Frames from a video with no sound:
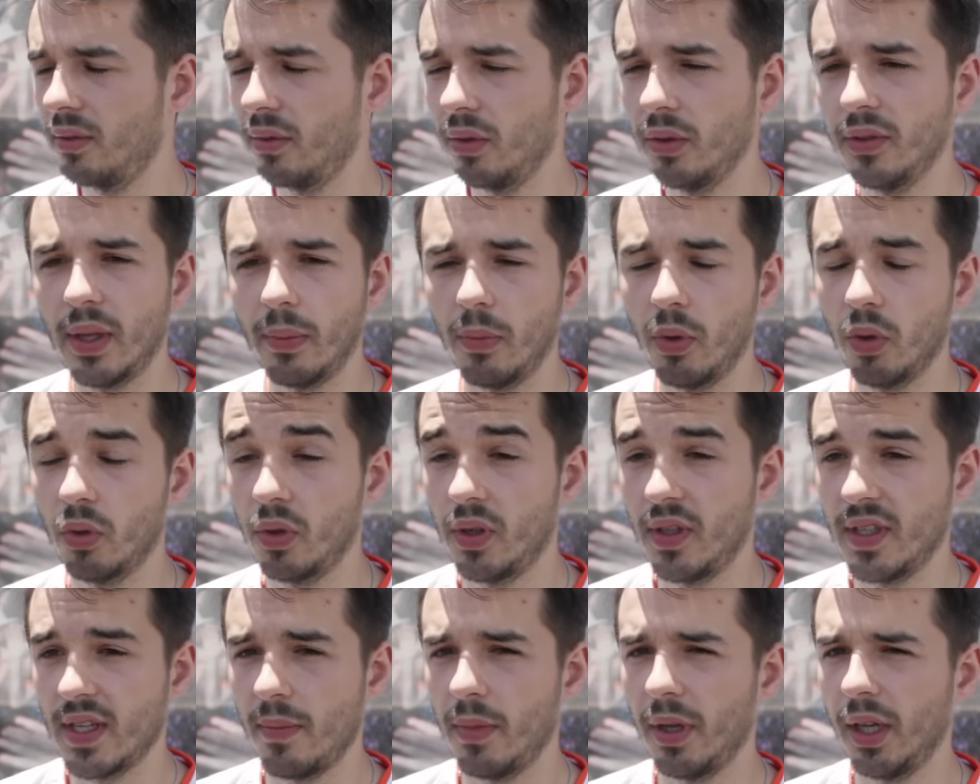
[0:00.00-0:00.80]
notamment
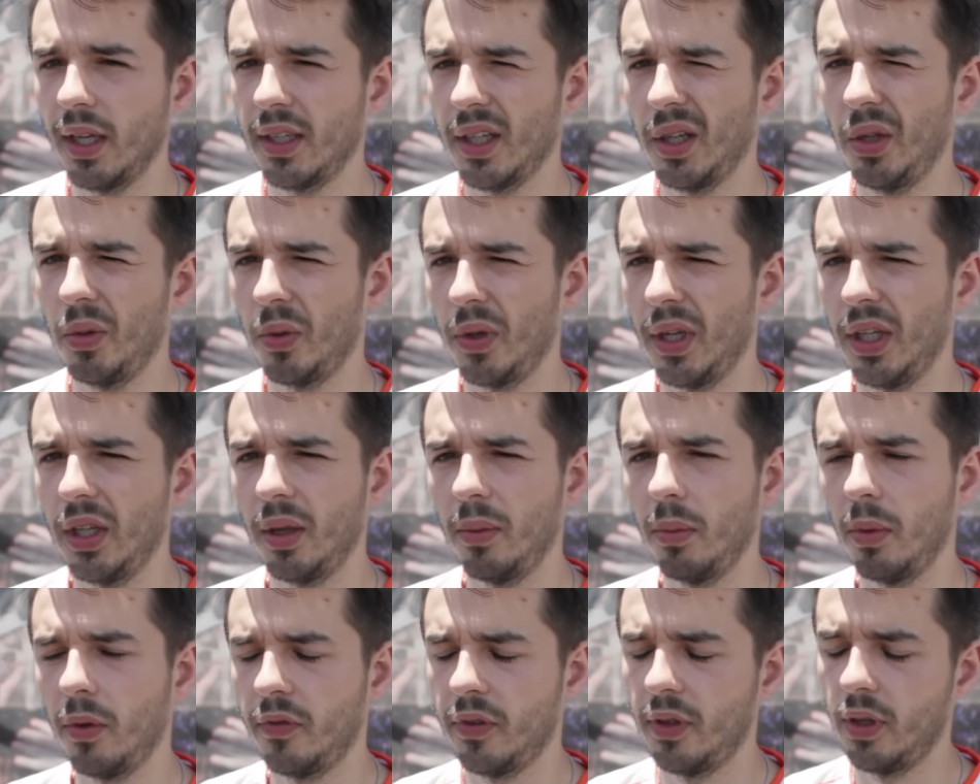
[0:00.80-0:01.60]
pour les Américains, ils l'ont
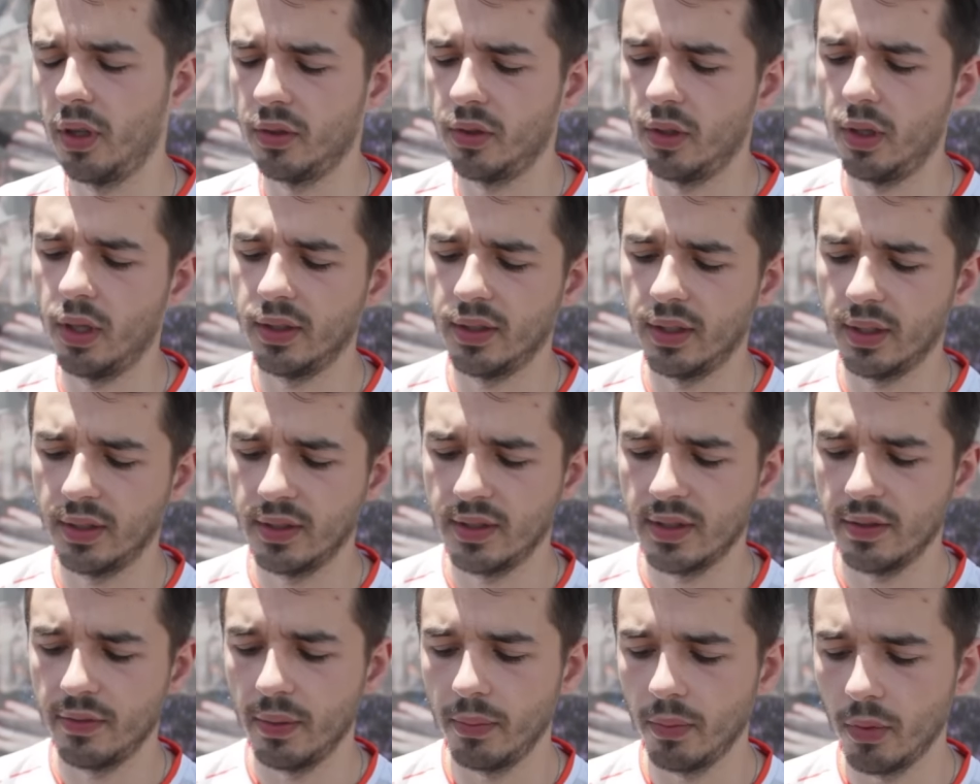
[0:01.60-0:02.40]
énormément fait lors de leurs
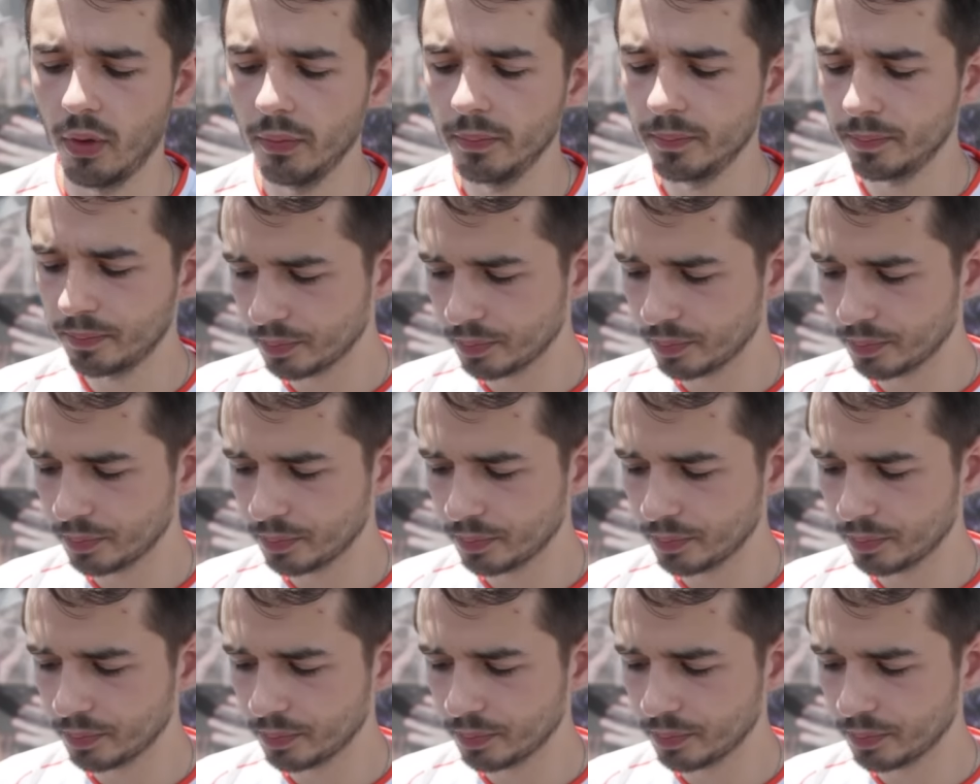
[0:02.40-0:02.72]
derniers événements.